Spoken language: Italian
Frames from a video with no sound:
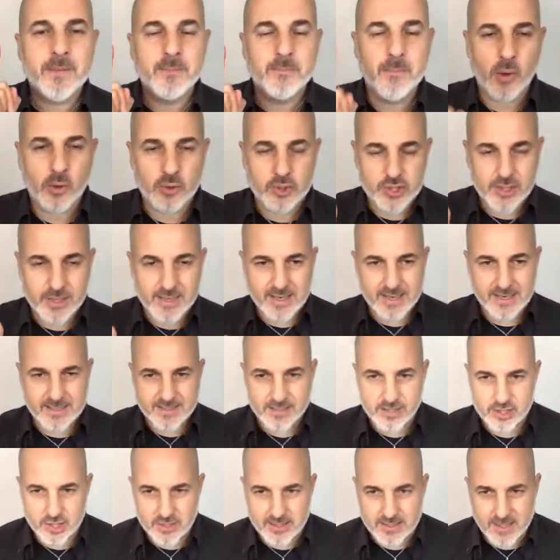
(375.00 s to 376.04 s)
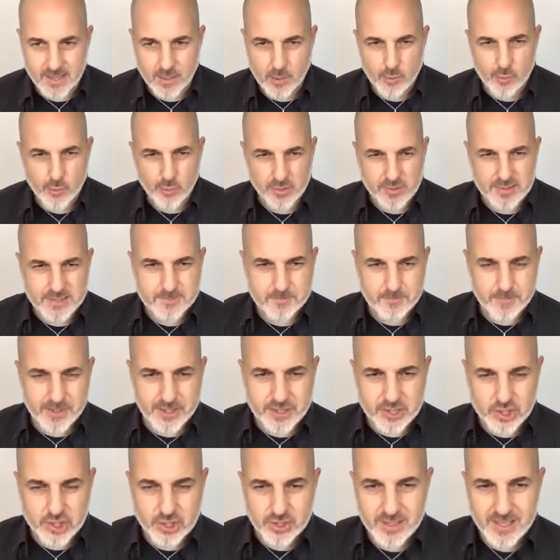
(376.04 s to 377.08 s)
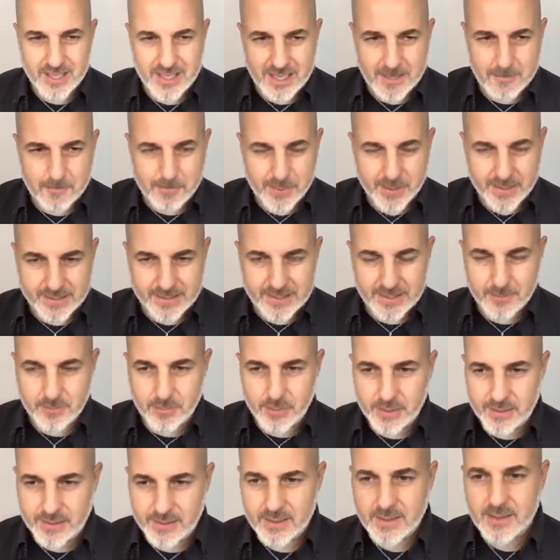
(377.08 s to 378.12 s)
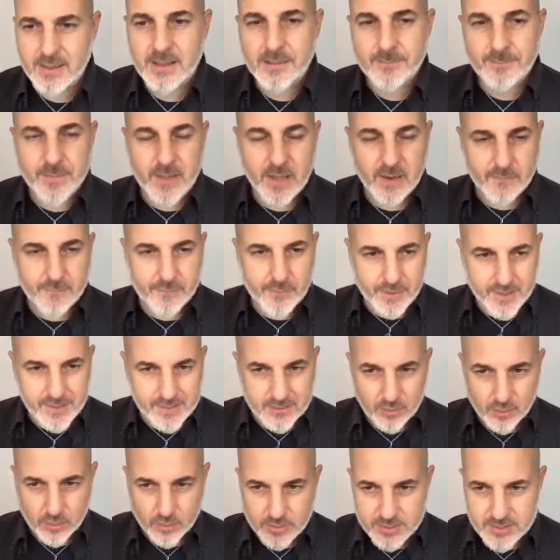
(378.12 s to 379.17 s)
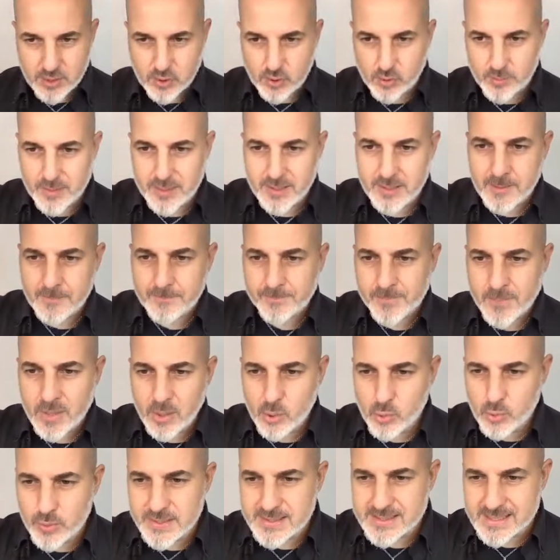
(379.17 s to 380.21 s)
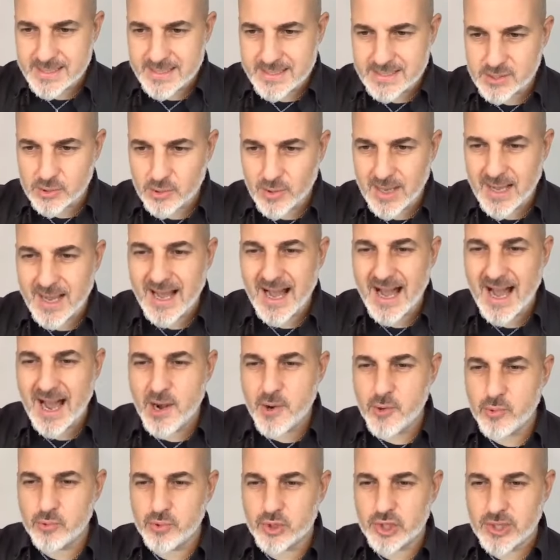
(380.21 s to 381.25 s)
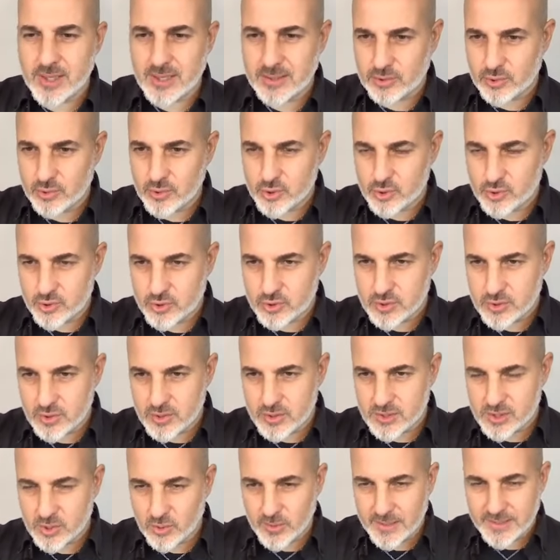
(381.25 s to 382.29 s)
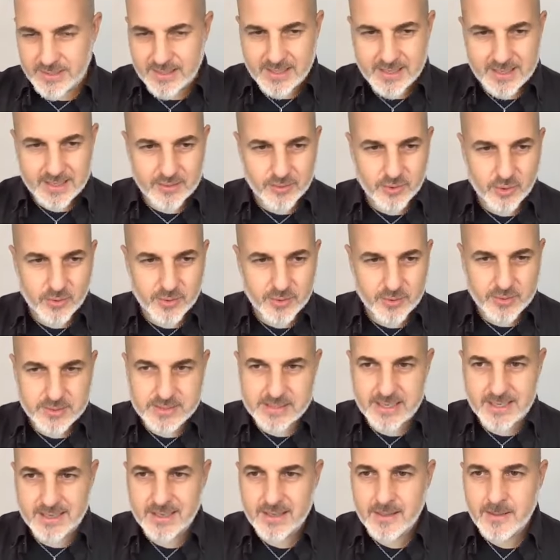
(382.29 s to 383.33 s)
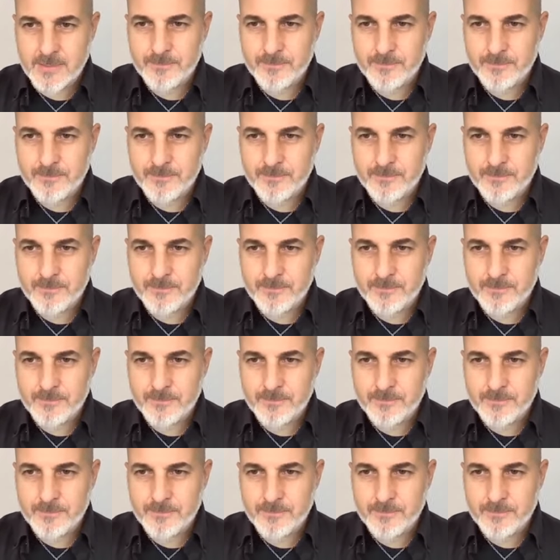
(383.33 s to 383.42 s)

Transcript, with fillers: ma oggi ragazzi ci sarà uno speech imperdibile di Alfredo, così come lui stesso ha annunciato solleticando la nostra